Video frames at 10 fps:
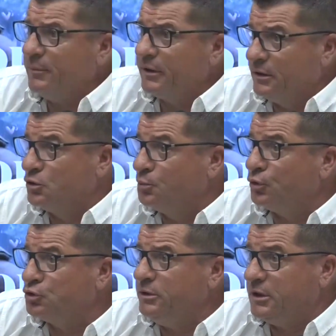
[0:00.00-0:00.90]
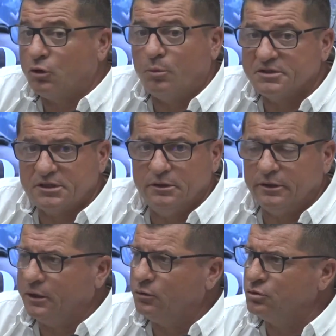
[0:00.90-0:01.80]
hein, qui se poursuit, qui a commencé il y
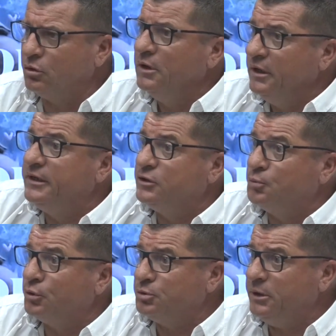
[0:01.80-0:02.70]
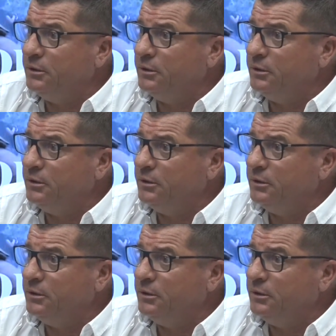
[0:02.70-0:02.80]
a quelques jours mm. et qui se poursuit.